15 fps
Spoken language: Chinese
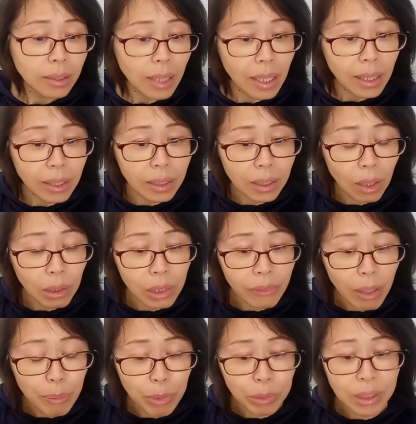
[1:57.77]
但令高丽
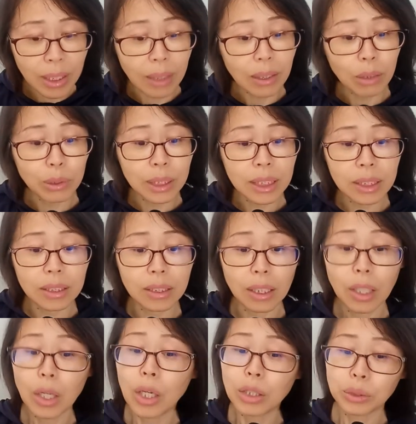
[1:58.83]
王没有想到的
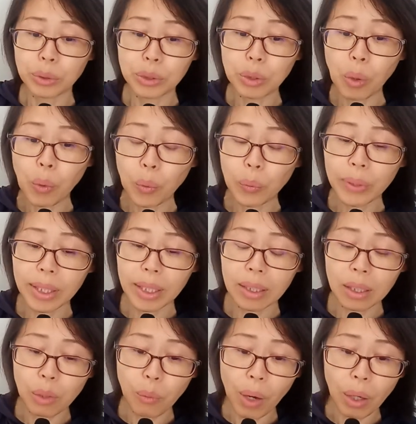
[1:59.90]
是，随着红
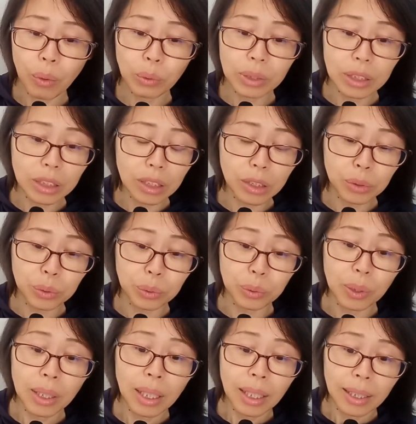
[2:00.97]
林和王后的接
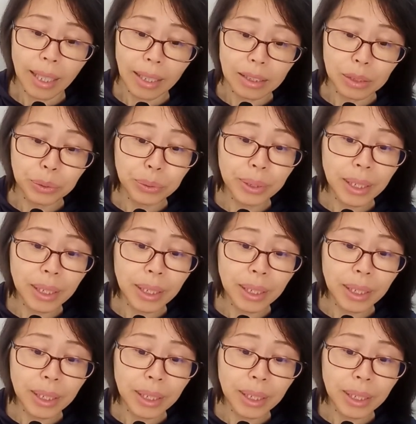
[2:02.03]
触，俩人